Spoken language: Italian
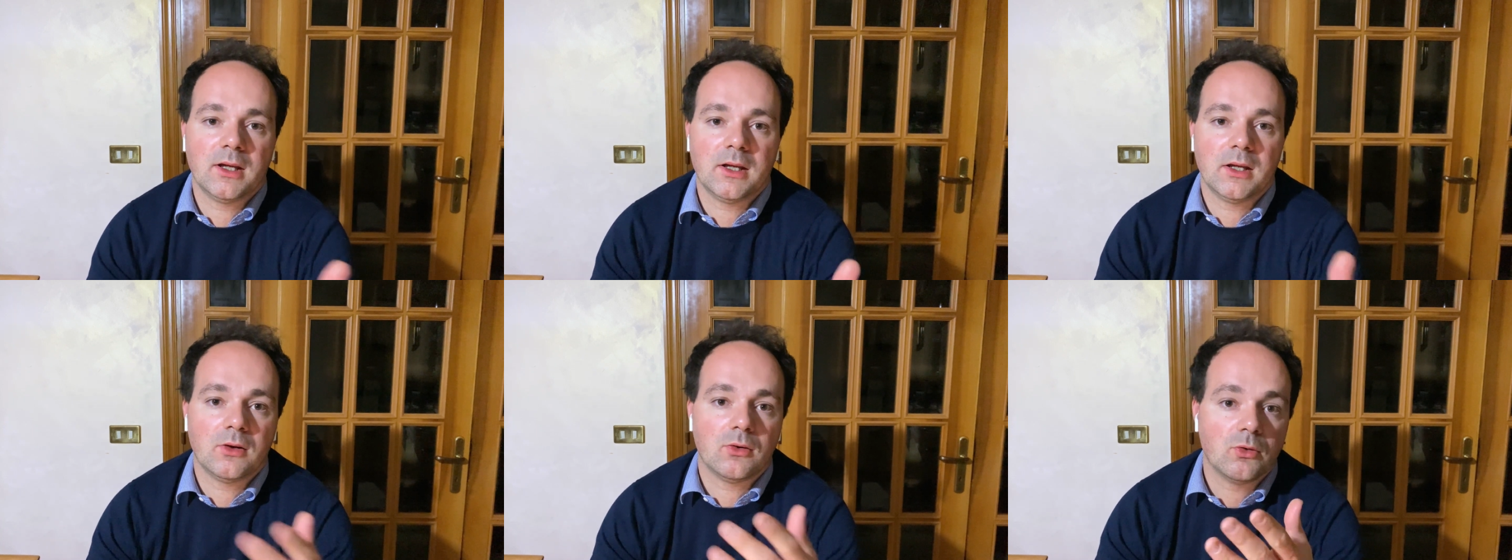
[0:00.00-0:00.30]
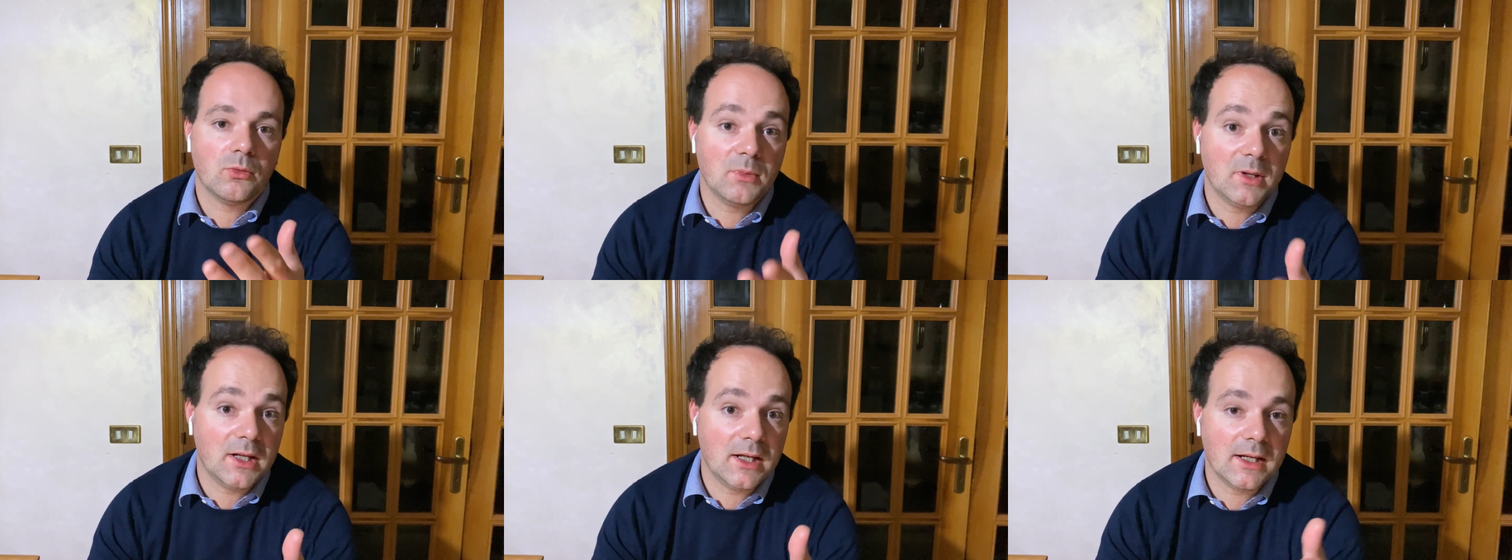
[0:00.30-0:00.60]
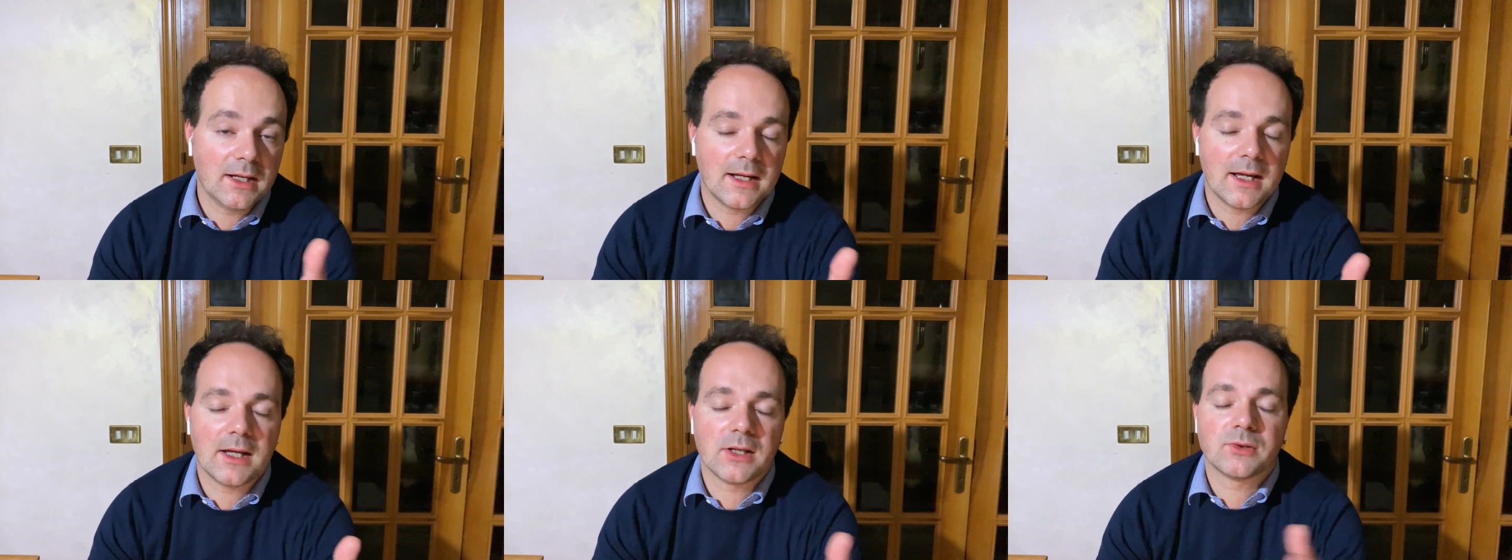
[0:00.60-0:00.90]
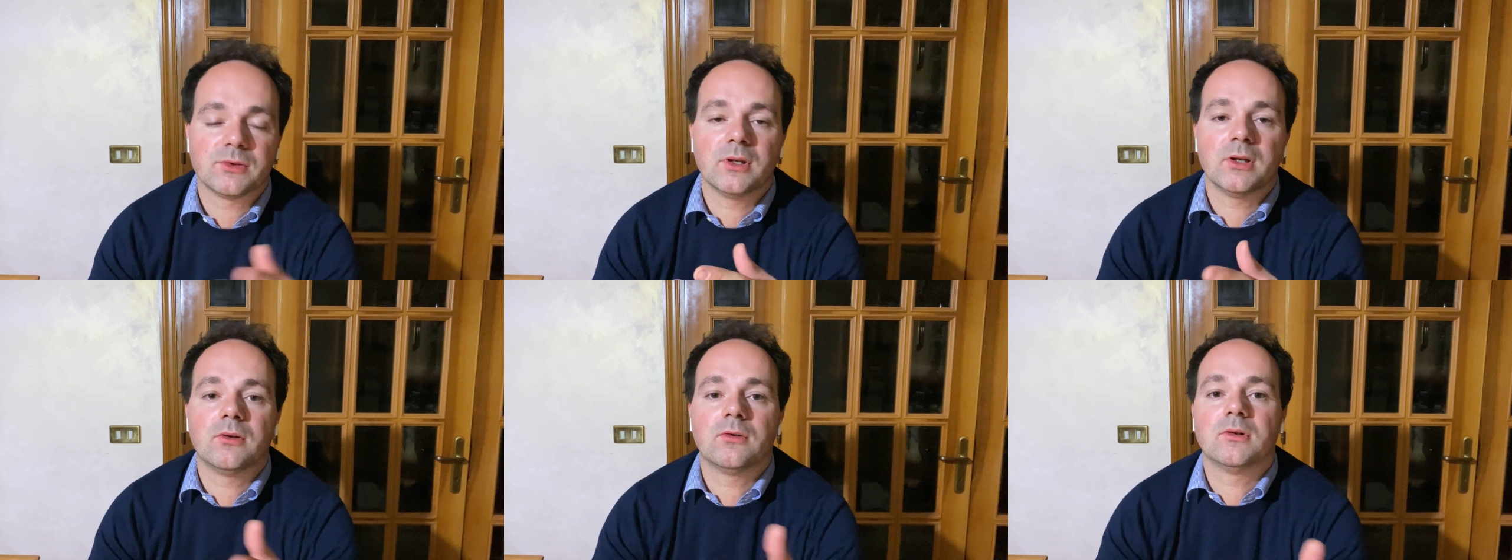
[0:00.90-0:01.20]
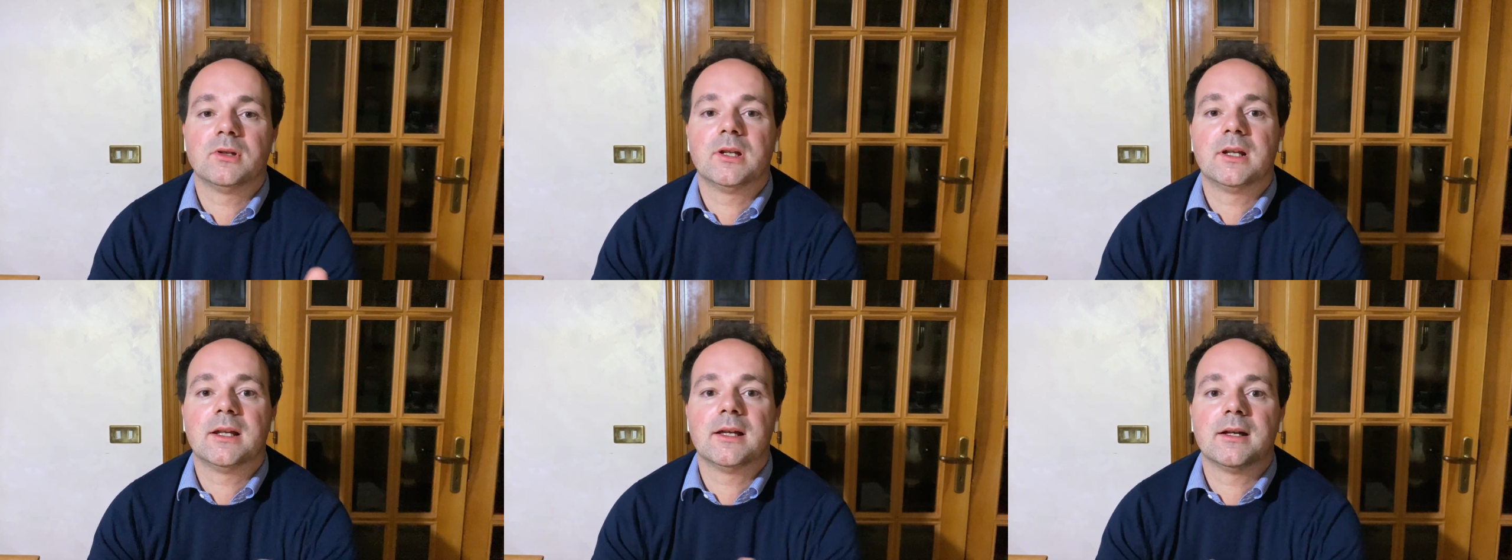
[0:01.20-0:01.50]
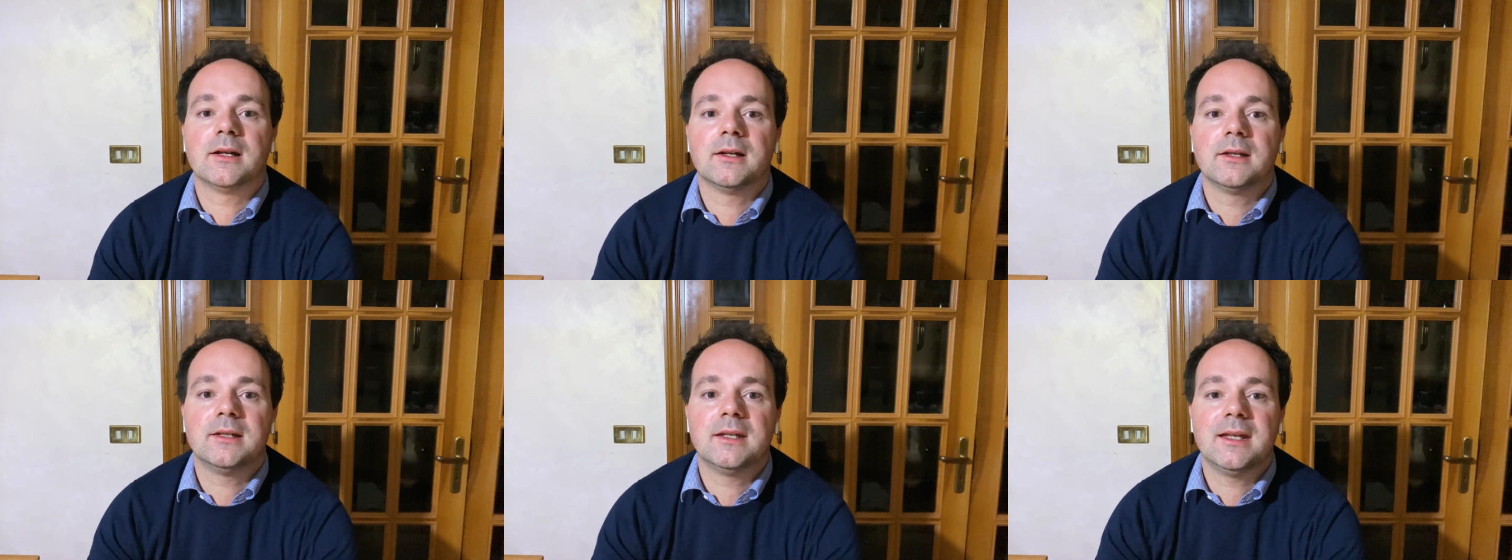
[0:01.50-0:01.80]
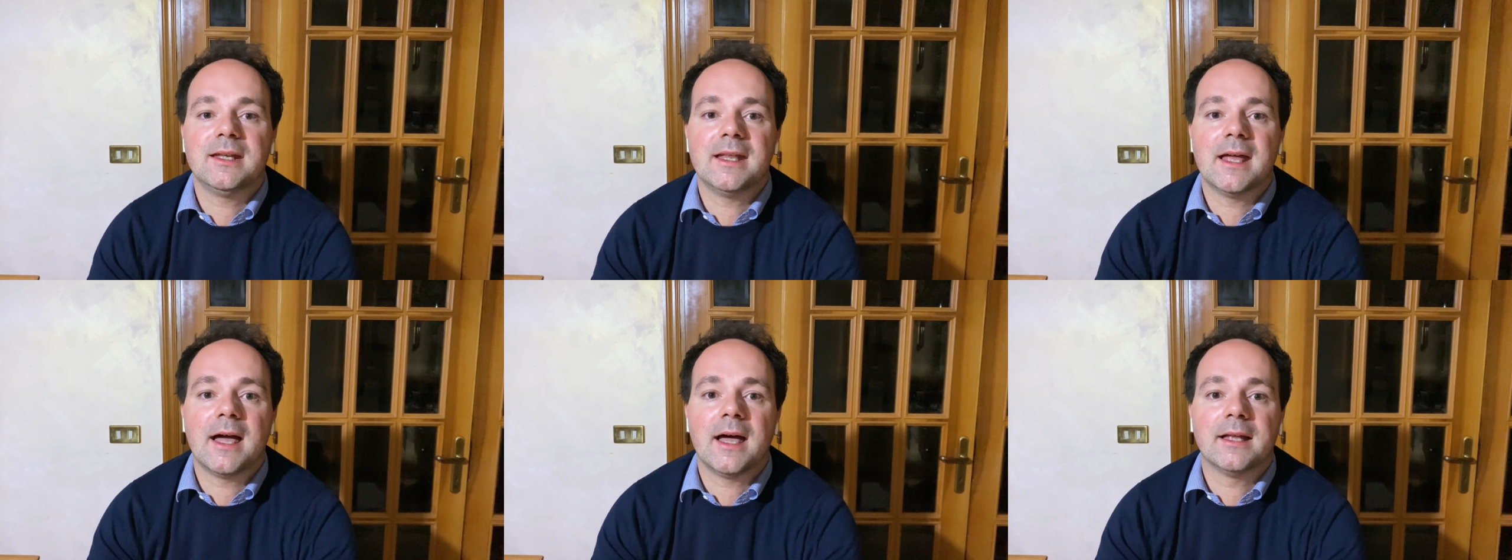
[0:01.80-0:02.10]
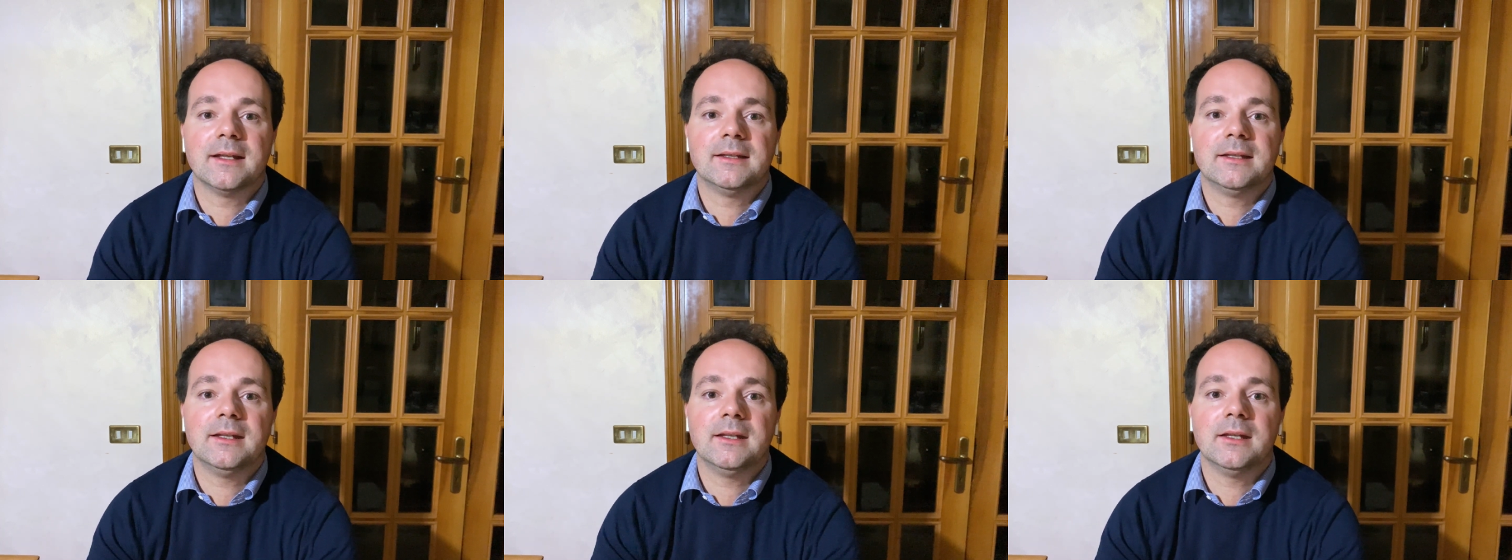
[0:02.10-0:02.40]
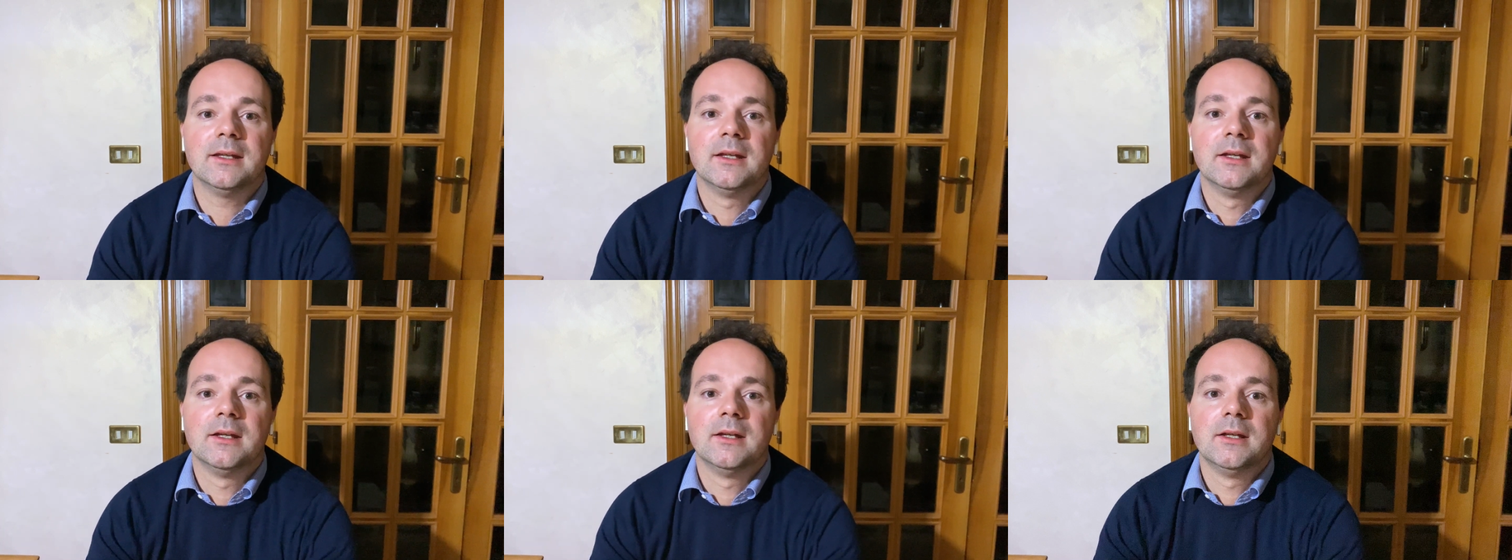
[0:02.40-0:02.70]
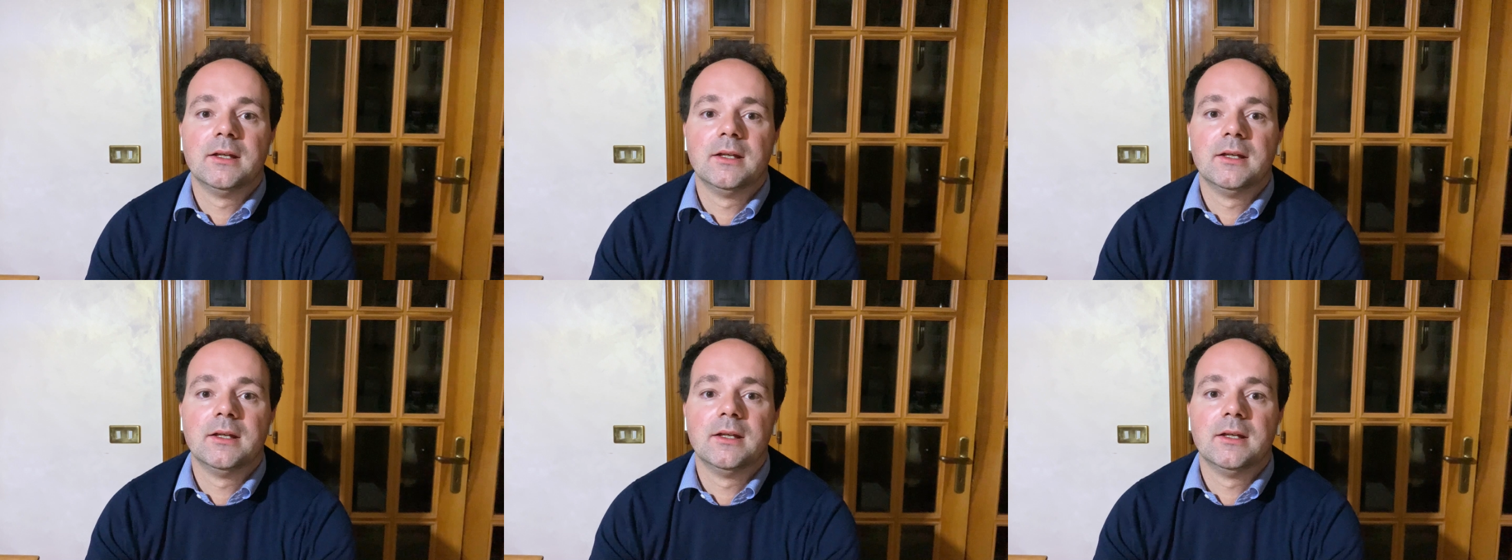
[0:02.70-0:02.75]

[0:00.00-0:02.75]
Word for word: eh, come nel caso ecco, della, dei dati,